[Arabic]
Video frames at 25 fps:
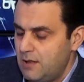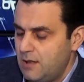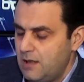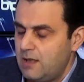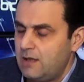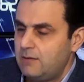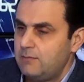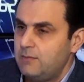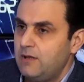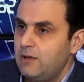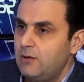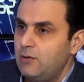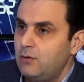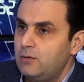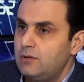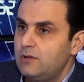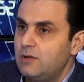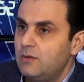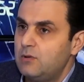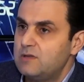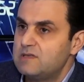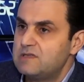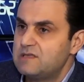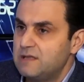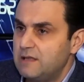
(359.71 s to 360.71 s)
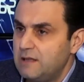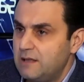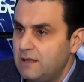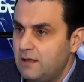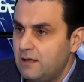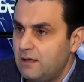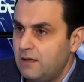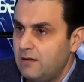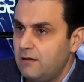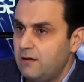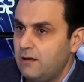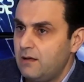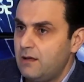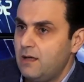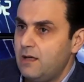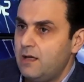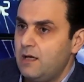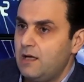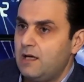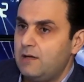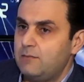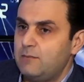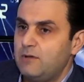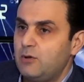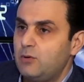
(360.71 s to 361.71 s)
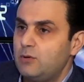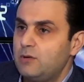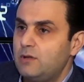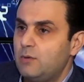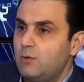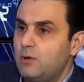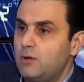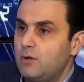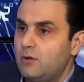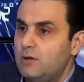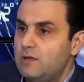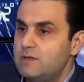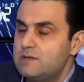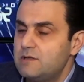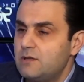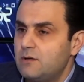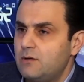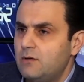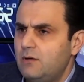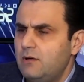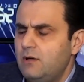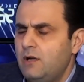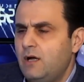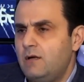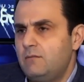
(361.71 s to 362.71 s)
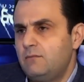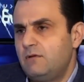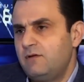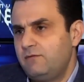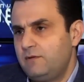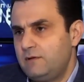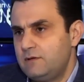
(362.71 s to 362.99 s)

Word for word: عم ياخد دواء سكري عم ياخذ دواء كوليسترول لا ما في